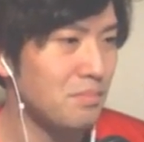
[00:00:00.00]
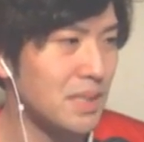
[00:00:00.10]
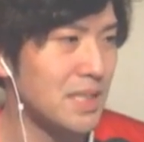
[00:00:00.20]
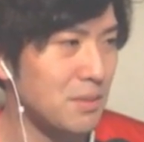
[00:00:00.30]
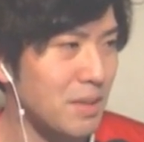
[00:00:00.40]

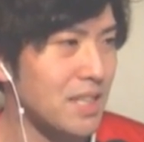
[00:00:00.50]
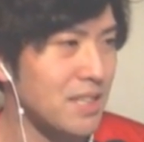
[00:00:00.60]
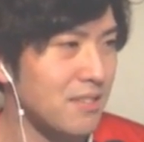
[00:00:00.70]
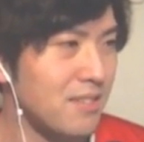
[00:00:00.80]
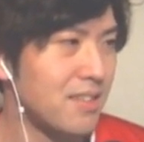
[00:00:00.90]
素晴らし
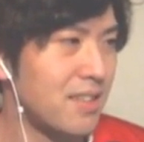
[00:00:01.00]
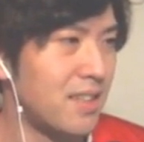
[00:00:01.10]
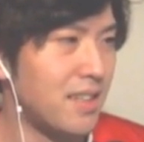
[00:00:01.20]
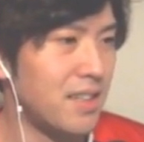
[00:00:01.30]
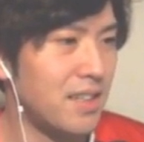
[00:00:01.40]
い
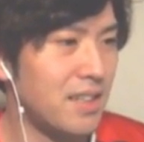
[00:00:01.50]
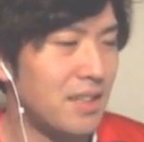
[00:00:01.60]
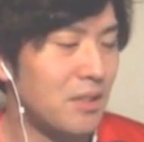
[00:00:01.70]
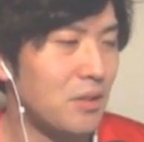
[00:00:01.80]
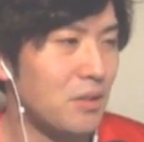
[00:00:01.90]

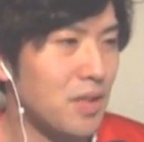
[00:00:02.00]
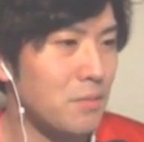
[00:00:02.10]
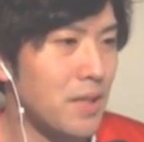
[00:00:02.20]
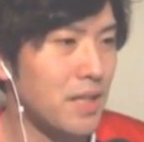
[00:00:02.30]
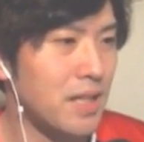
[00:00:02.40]
ということで
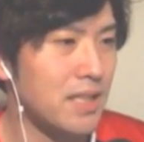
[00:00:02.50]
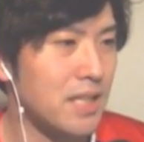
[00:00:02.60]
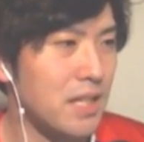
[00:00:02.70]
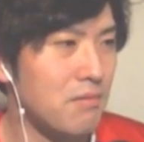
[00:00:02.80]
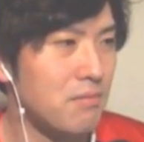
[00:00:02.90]
PK
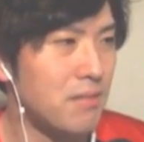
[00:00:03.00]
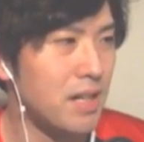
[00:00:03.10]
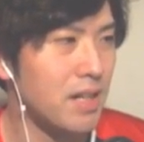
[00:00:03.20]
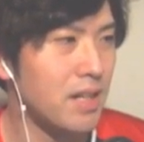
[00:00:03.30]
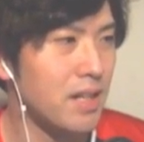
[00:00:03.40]
戦
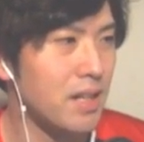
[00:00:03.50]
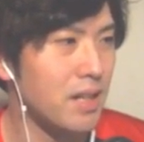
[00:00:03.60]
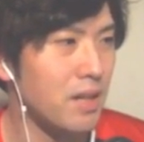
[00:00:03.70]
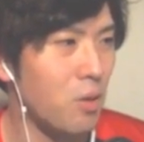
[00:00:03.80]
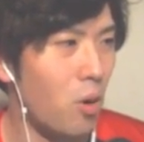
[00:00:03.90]
は、
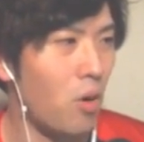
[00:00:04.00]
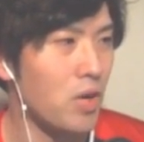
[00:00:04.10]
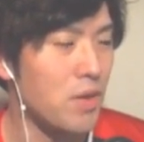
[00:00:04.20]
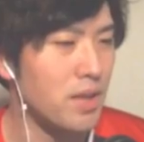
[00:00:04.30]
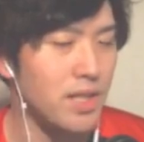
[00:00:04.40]
えー、5
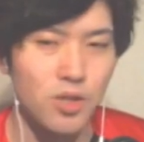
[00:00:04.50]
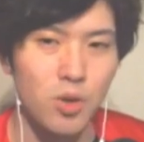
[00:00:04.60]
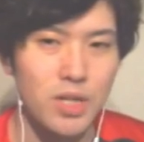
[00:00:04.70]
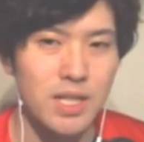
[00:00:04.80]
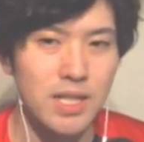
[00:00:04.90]
本決めて
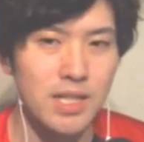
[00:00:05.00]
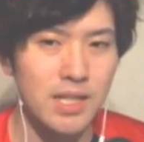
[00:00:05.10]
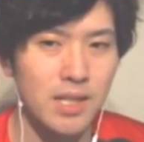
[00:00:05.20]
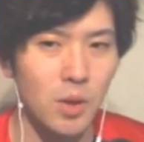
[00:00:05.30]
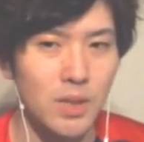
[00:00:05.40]
勝利
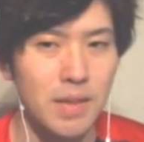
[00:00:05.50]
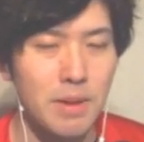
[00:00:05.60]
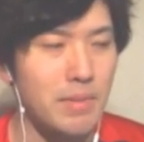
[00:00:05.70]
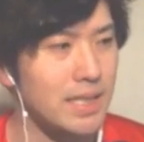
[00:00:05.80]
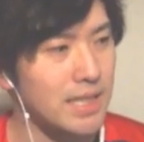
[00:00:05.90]
収
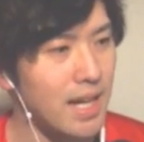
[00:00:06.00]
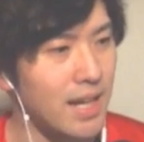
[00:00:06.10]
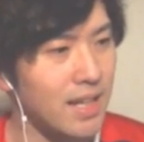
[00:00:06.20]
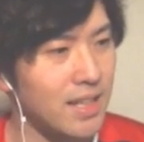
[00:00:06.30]
めました